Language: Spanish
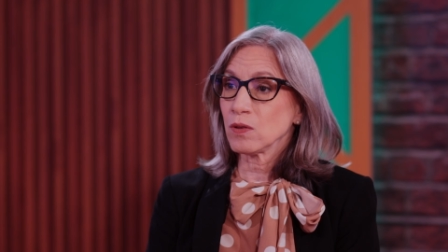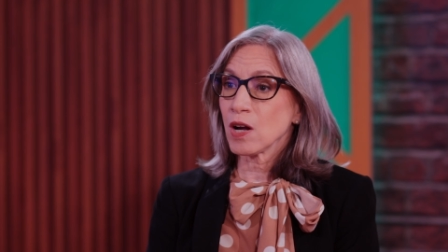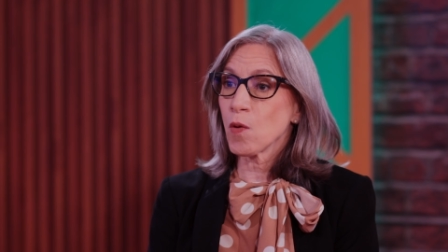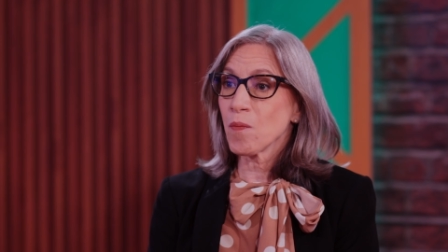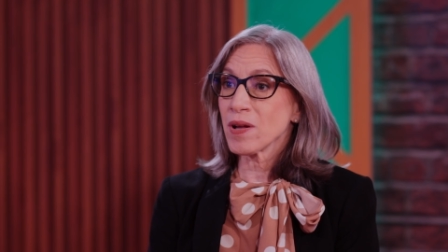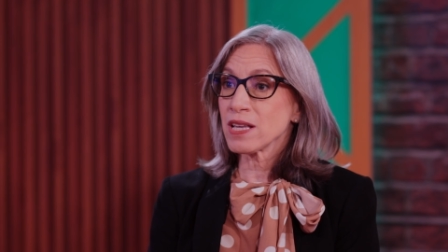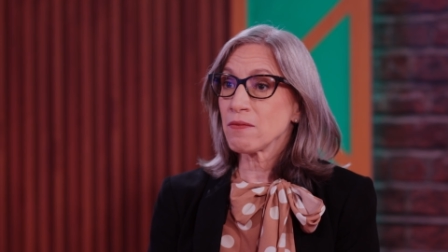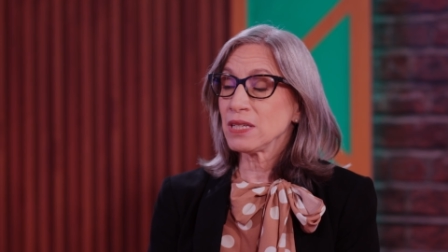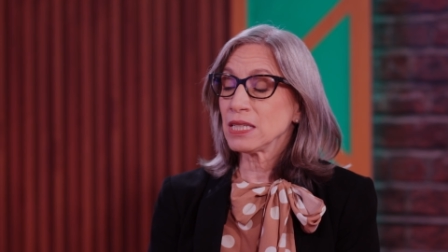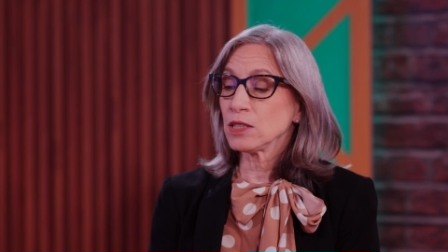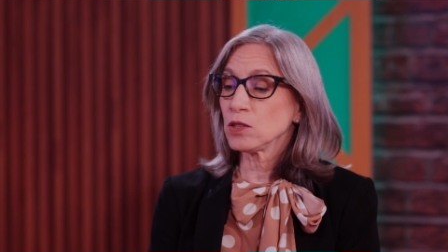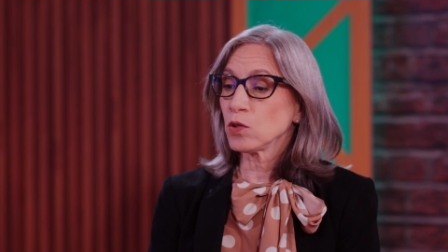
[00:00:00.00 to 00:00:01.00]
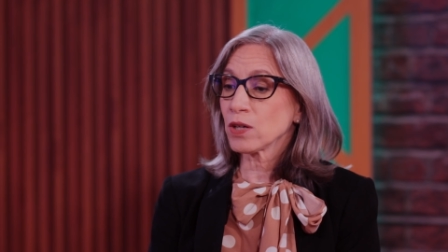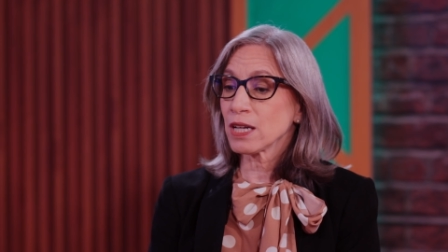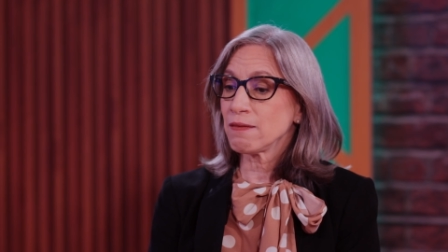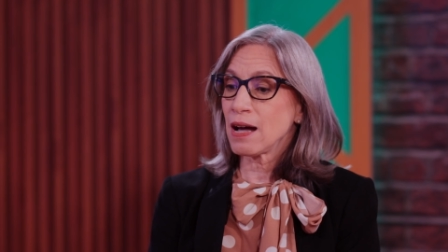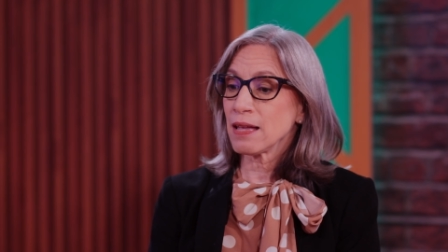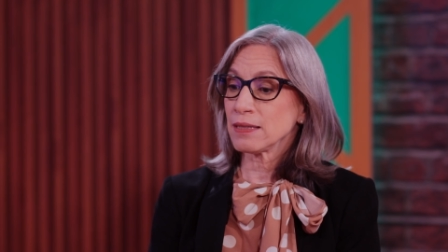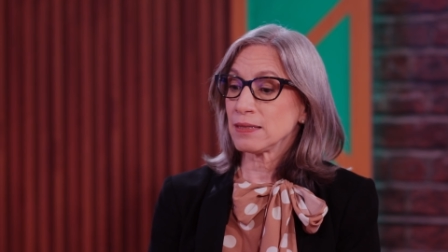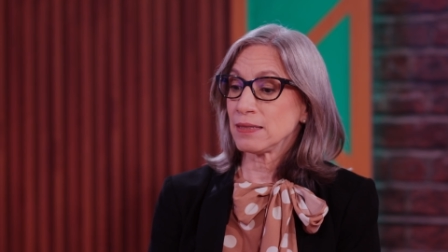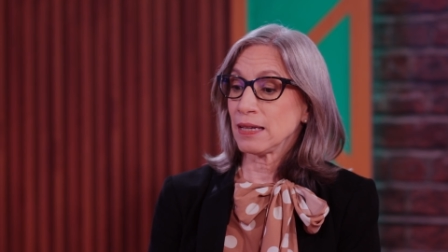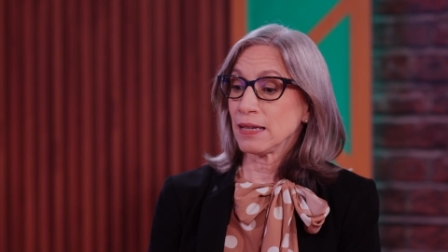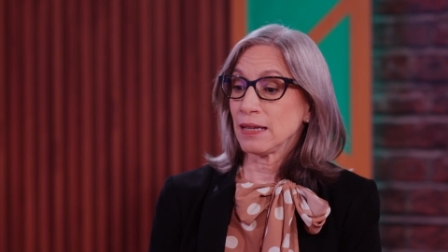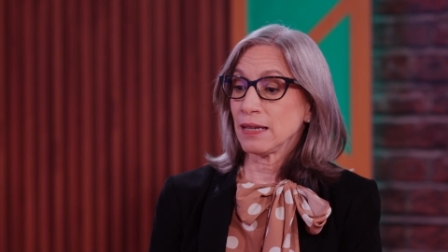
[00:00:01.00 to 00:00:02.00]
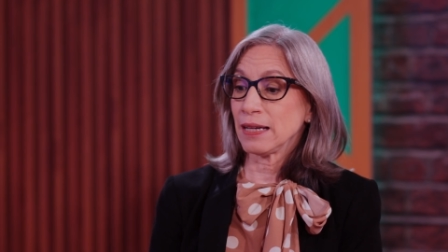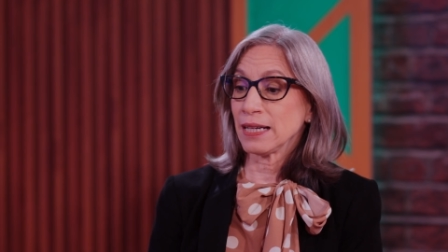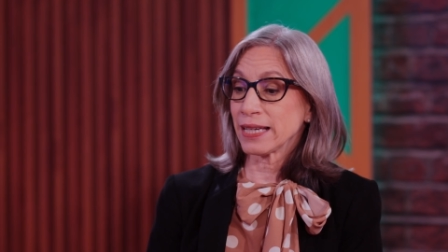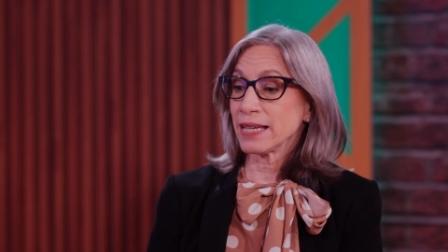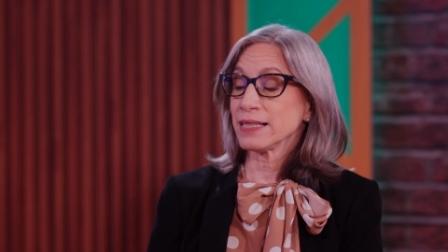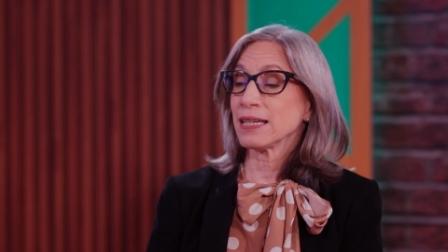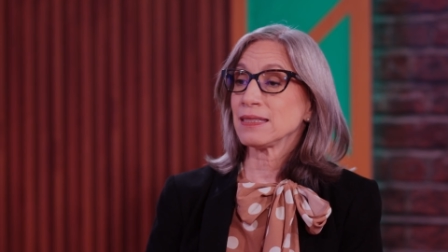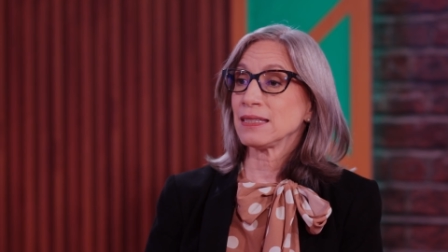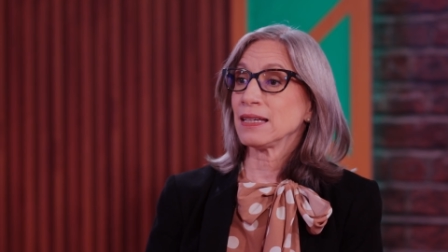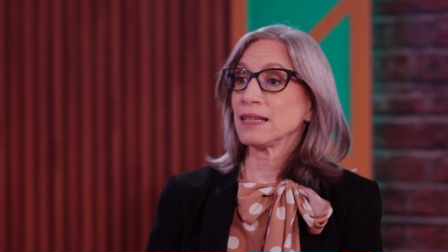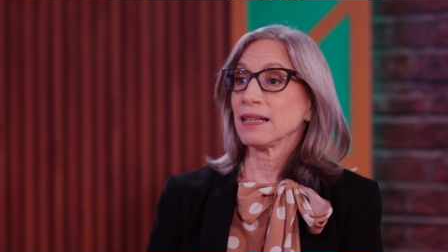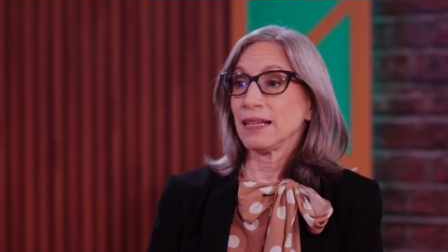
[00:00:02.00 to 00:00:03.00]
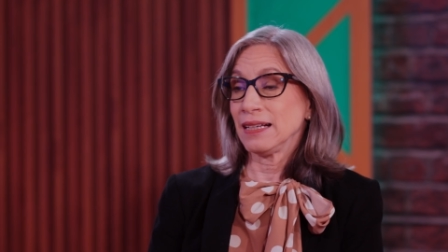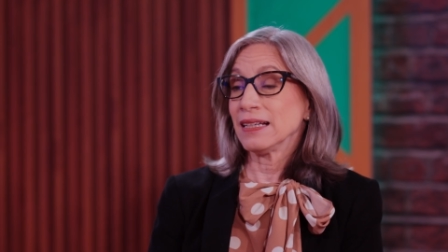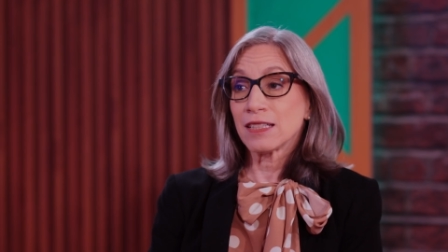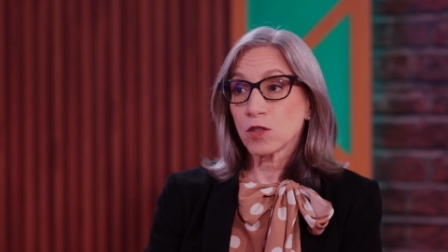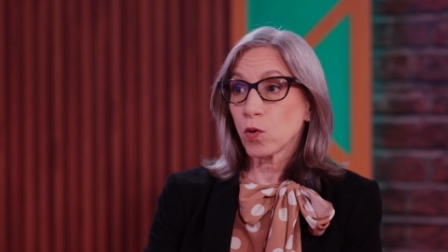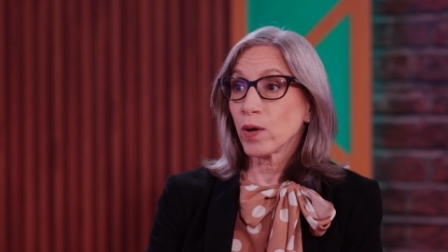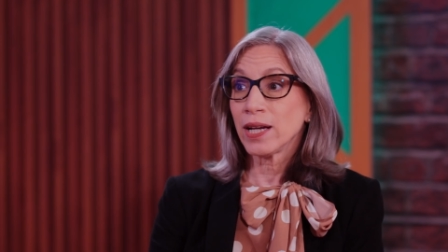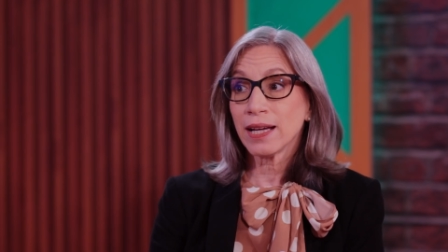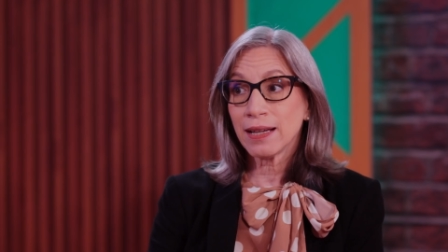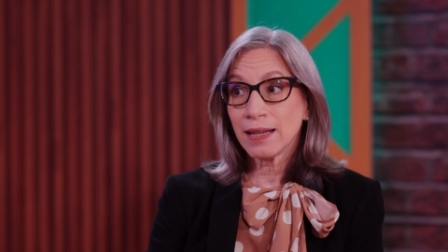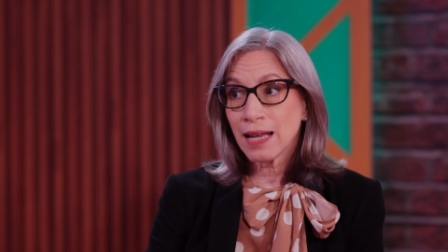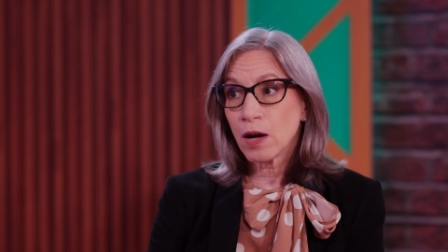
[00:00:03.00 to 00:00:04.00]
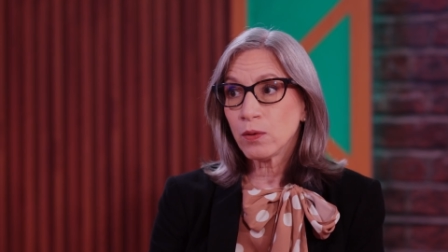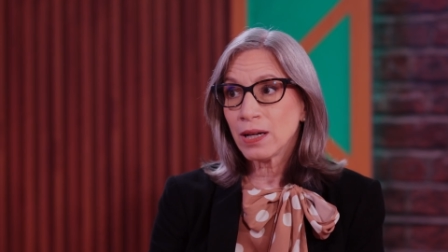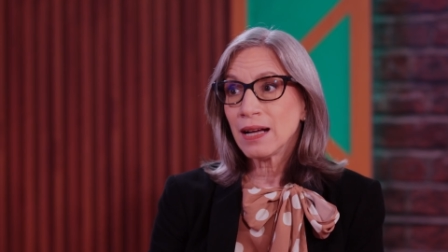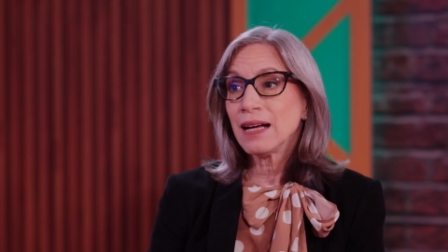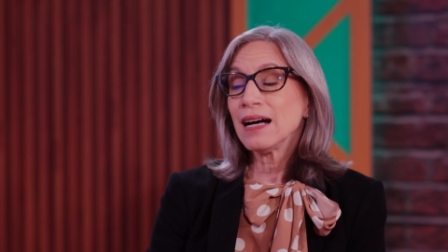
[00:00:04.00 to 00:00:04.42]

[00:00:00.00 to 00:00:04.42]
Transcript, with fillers: Un acompañamiento que va desde el que hay que hacer en la escuela, en el aula,